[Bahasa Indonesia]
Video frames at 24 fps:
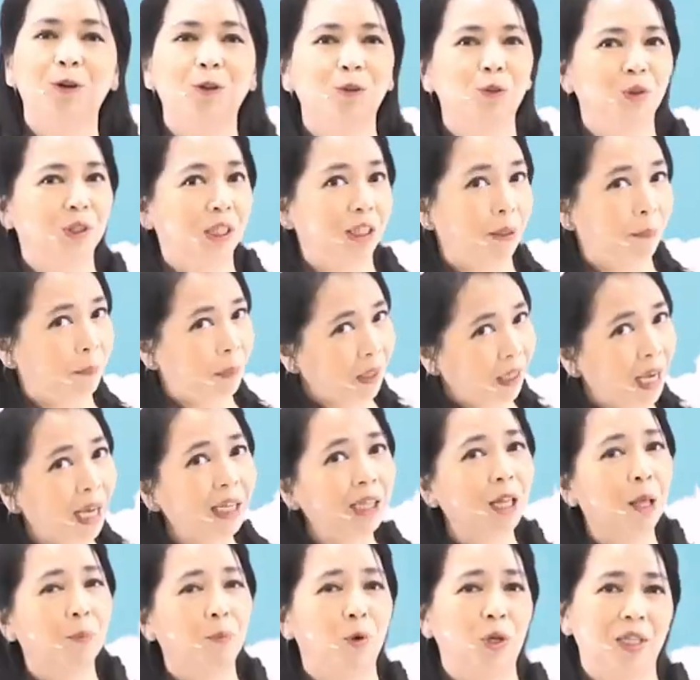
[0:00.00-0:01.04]
untuk jadi
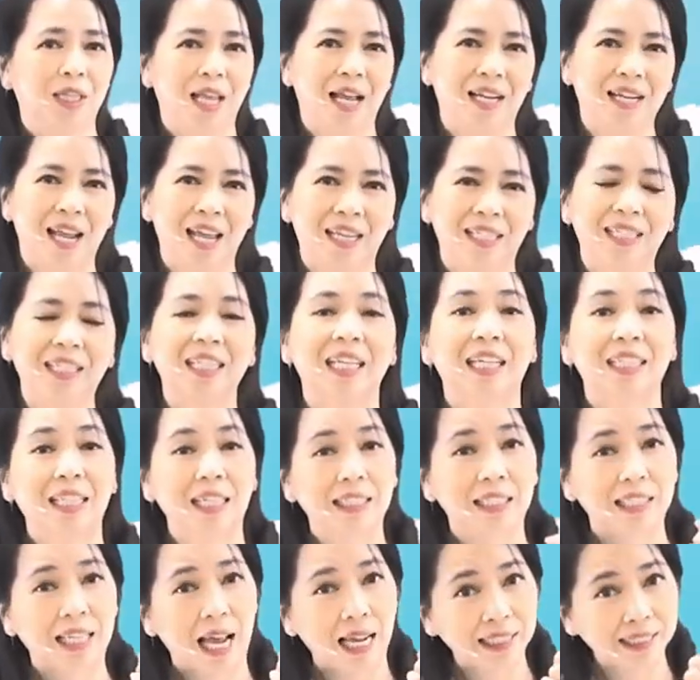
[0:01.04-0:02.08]
berkat ya buat yang lain. Kita
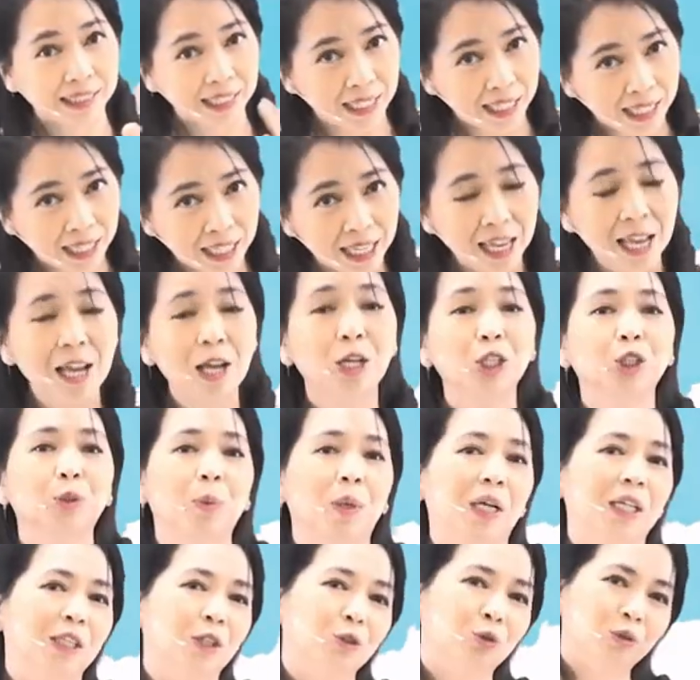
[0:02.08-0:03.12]
dikasihi
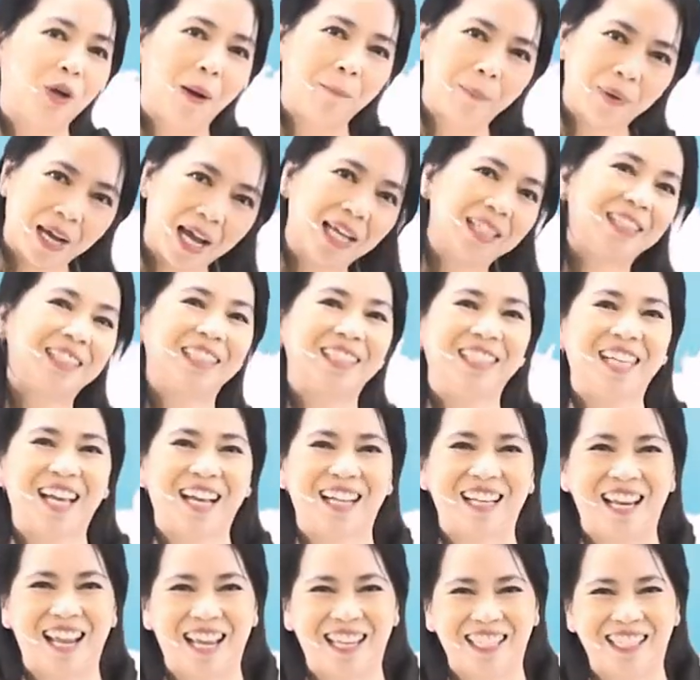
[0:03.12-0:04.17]
supaya kita juga mengasihi
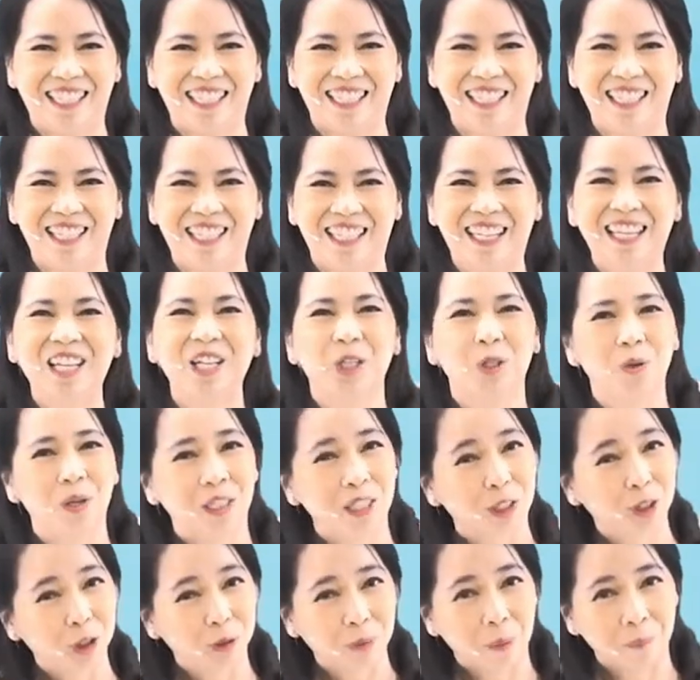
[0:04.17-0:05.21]
yang lain. Tuhan
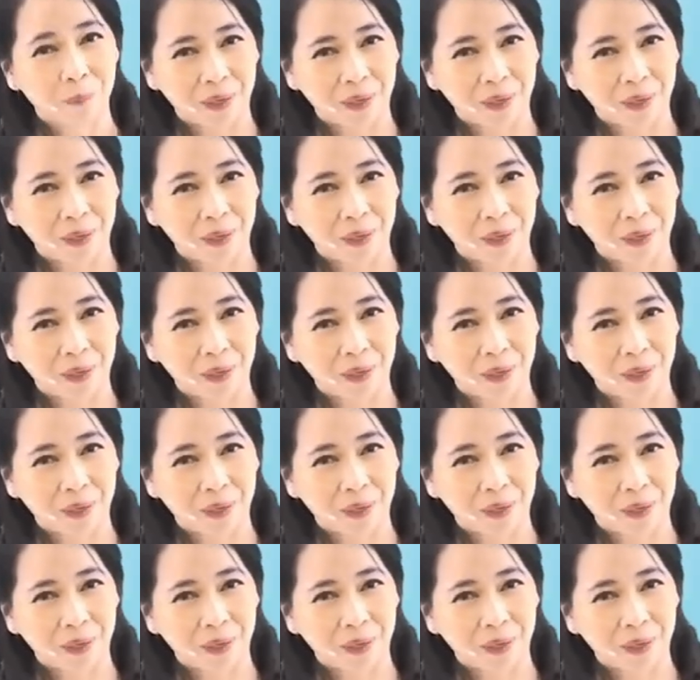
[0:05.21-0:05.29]
Yesus